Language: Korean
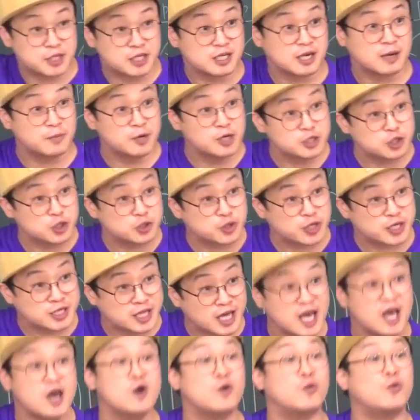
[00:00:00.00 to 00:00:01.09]
앞서니까 뭘 써줘야
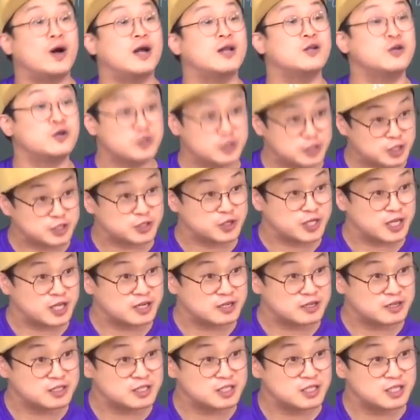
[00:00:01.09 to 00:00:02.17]
돼? 완료를 써줘야
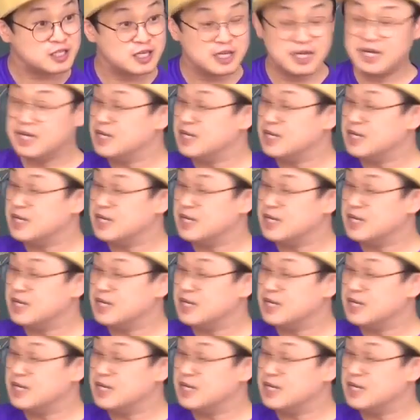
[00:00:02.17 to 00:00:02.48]
되는 거지.